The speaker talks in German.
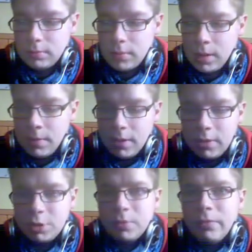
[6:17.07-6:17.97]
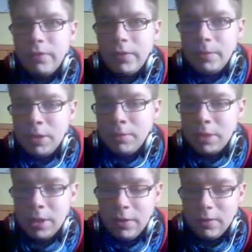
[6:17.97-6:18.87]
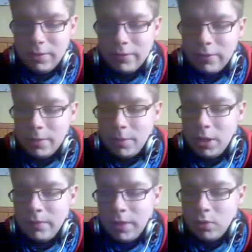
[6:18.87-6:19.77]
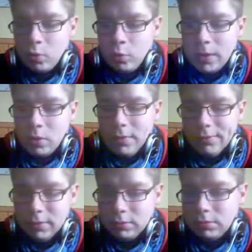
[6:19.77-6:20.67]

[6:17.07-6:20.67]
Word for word: Aber ich bin auf jeden Fall mal begeistert. Also es hat meine Erwartungen übertroffen.